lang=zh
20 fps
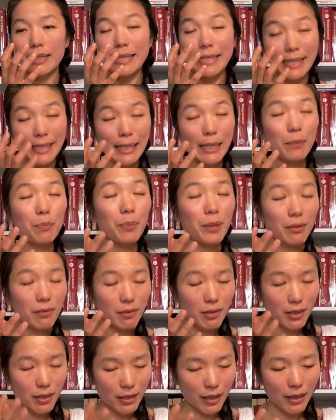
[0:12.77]
基本
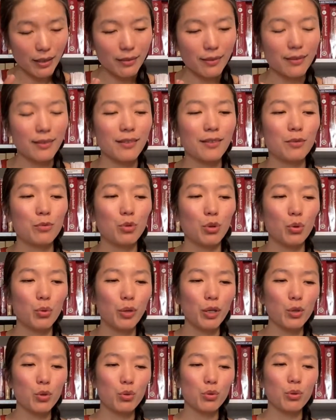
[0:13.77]
上我
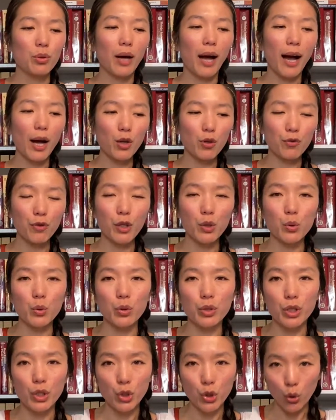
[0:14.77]
会说阿育吠
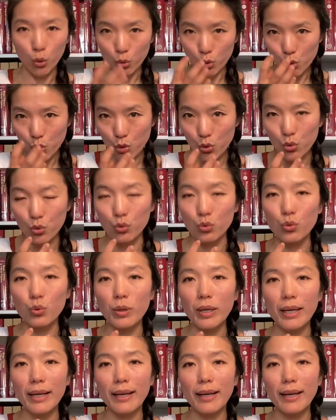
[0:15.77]
陀的油术，